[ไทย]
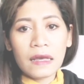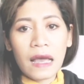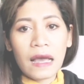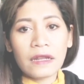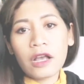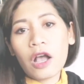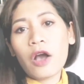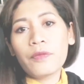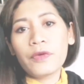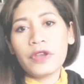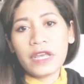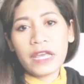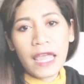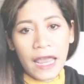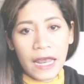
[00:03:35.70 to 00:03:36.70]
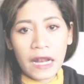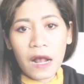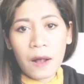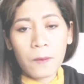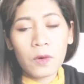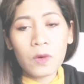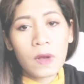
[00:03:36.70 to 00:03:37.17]
การคอมมิ n i c a t e
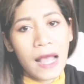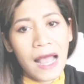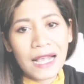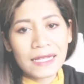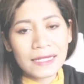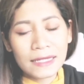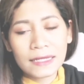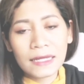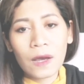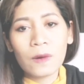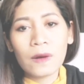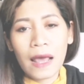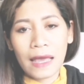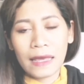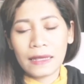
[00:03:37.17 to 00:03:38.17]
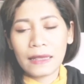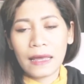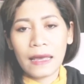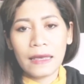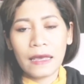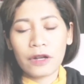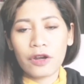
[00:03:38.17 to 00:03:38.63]
กับลูกค้าสักเท่าไหร่
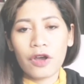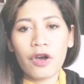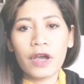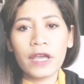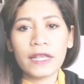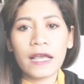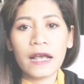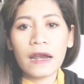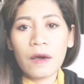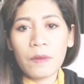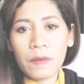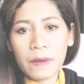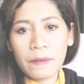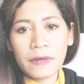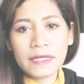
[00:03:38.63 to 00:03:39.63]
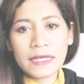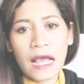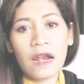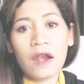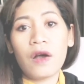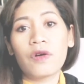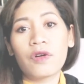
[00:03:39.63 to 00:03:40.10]
แต่อย่างน้อย ถ้าเราเป็นภา
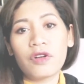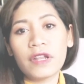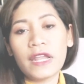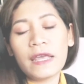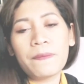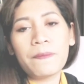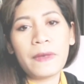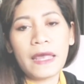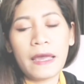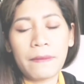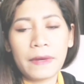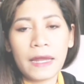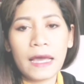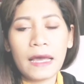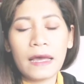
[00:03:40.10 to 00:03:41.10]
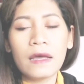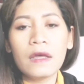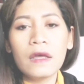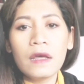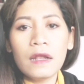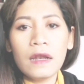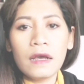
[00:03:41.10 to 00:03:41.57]
ษาเราก็ได้เปรียบนะคะ
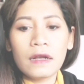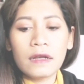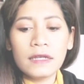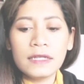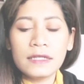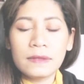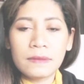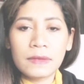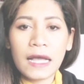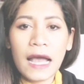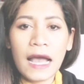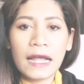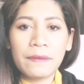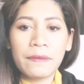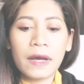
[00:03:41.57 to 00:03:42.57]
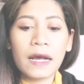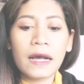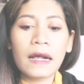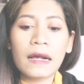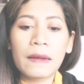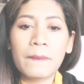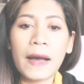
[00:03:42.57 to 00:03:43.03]
แล้วก็ที่สำคัญบาง
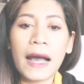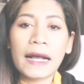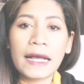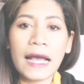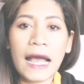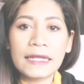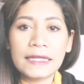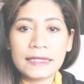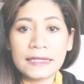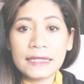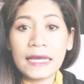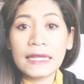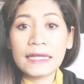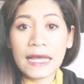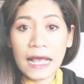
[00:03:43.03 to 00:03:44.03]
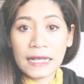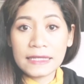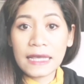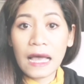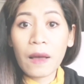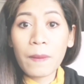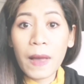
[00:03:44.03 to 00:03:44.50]
บางงานอย่างเช่น งาน
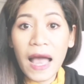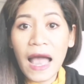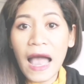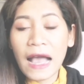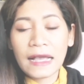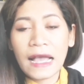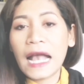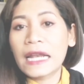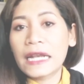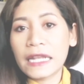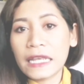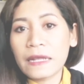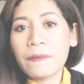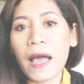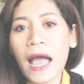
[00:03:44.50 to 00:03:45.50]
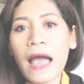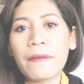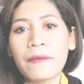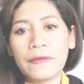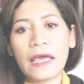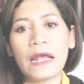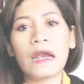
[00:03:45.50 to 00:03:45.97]
ซักผ้างานรีดผ้า
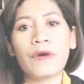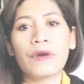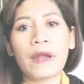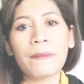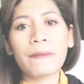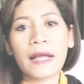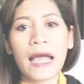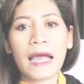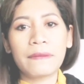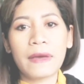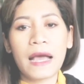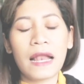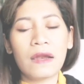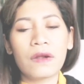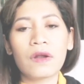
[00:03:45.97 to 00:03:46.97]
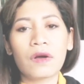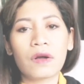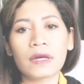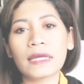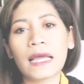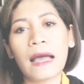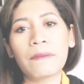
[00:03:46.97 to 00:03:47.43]
แบบนี้เรารับงานมาแล้วเรา
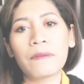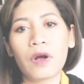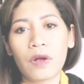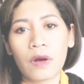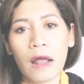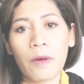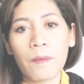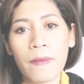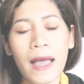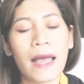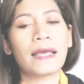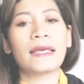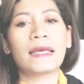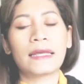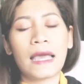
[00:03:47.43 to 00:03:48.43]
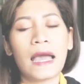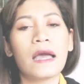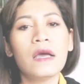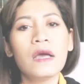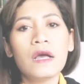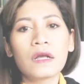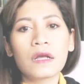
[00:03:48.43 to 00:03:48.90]
ก็ทำของเราไปอย่างเงี้ย
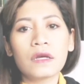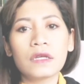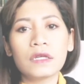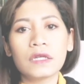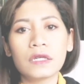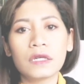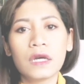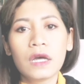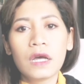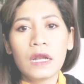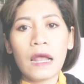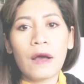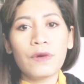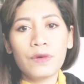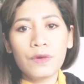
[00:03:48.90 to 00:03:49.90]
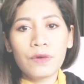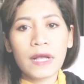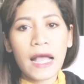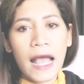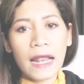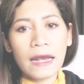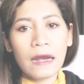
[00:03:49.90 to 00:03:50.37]
ก็คือเรารู้
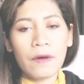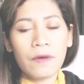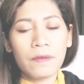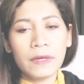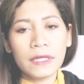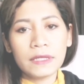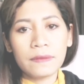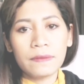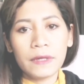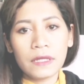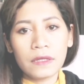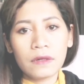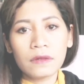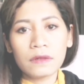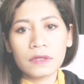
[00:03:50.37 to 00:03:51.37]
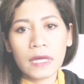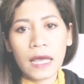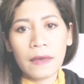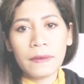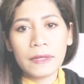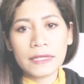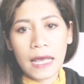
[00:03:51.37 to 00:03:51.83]
งานเราไม่จำเป็นต้อง
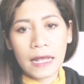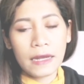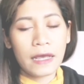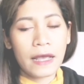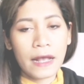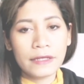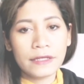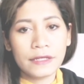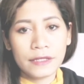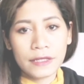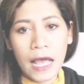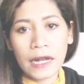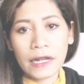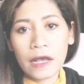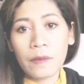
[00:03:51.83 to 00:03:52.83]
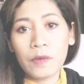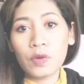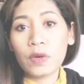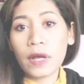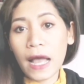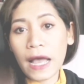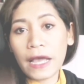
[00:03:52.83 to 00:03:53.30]
ใช้ภาษาในการสื่อสารกับ
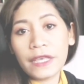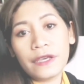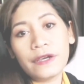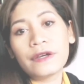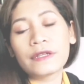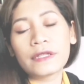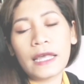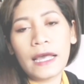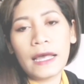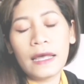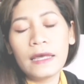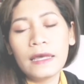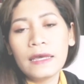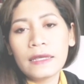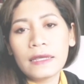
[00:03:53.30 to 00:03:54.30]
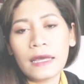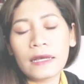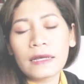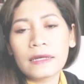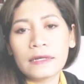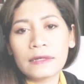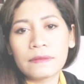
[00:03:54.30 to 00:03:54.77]
ลูกค้าเยอะ แต่
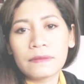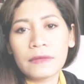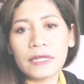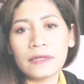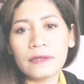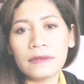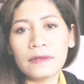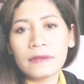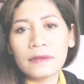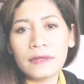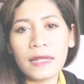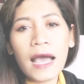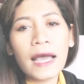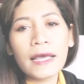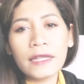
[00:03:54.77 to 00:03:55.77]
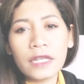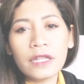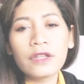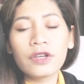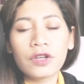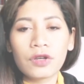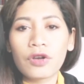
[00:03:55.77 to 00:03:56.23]
ถ้าเกิดมันได้นิ
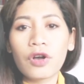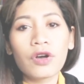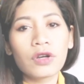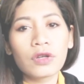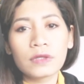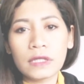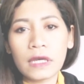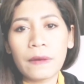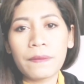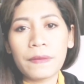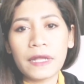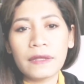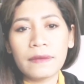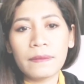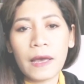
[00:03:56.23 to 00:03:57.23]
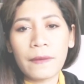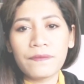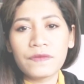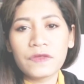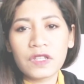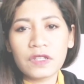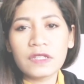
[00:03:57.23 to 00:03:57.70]
ดนึงก็จะเป็นแบบ
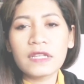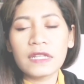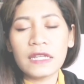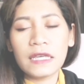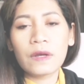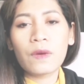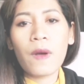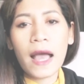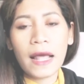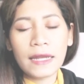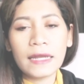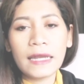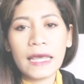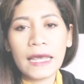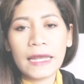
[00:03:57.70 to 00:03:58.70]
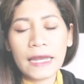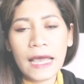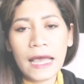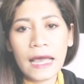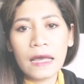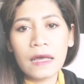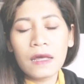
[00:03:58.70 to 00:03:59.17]
ก็จะดีกว่านั่นเอง
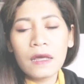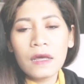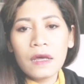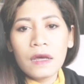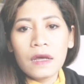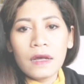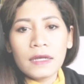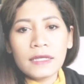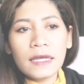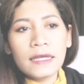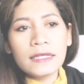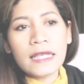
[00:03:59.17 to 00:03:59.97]
นะคะราะถ้า